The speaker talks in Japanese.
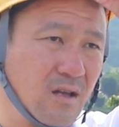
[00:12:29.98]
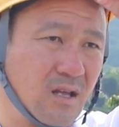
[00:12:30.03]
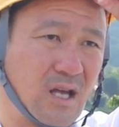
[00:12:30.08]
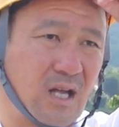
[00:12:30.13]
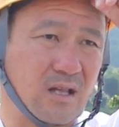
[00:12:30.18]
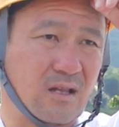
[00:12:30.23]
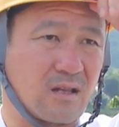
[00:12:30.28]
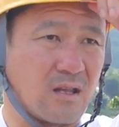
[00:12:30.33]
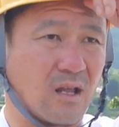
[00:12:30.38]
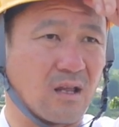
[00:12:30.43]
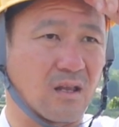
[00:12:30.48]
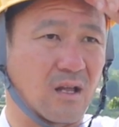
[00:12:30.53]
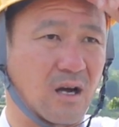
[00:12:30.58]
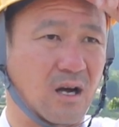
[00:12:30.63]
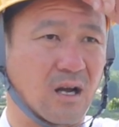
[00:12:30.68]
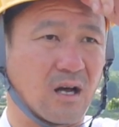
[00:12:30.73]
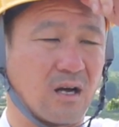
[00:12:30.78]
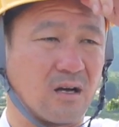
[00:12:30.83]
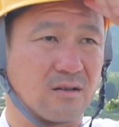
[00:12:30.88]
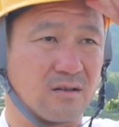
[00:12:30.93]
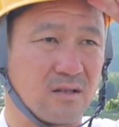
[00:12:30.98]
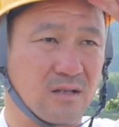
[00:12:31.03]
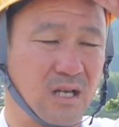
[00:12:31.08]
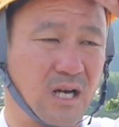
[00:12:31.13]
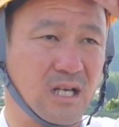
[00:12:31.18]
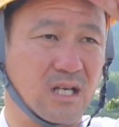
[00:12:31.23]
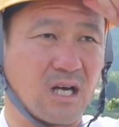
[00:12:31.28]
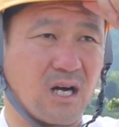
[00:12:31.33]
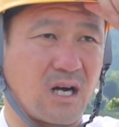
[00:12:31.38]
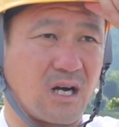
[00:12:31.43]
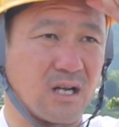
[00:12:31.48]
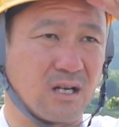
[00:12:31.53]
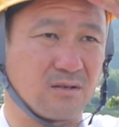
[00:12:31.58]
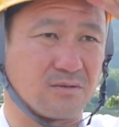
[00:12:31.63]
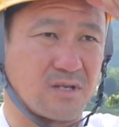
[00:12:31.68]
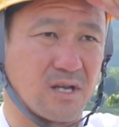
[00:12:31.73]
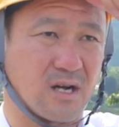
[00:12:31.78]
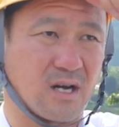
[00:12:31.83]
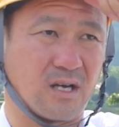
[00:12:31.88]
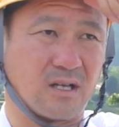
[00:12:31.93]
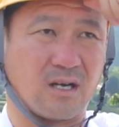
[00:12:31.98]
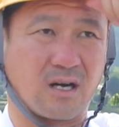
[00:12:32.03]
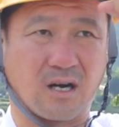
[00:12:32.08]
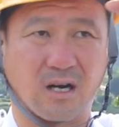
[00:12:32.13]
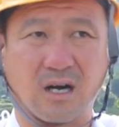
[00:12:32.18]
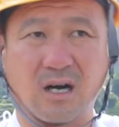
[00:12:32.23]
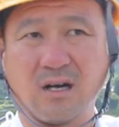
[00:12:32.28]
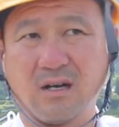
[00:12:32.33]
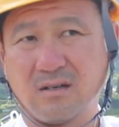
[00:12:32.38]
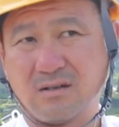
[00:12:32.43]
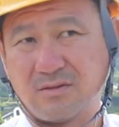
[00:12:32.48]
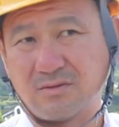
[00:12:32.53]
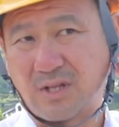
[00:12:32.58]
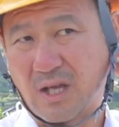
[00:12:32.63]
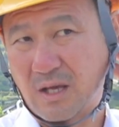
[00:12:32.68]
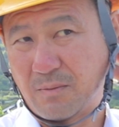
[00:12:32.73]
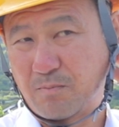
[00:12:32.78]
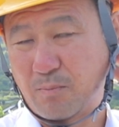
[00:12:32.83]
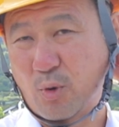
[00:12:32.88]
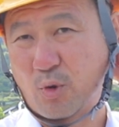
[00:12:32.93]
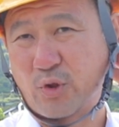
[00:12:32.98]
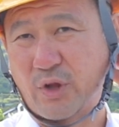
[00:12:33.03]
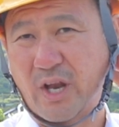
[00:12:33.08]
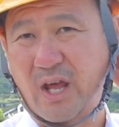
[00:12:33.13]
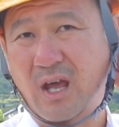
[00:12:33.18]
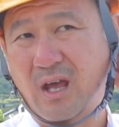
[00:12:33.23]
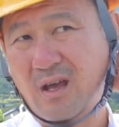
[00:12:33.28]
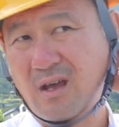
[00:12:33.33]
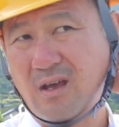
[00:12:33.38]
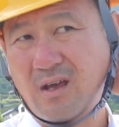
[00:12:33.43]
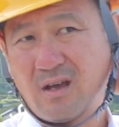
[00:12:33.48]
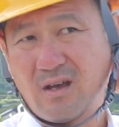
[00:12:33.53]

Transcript: やってんだから成り上がれる世界だから腕一本でね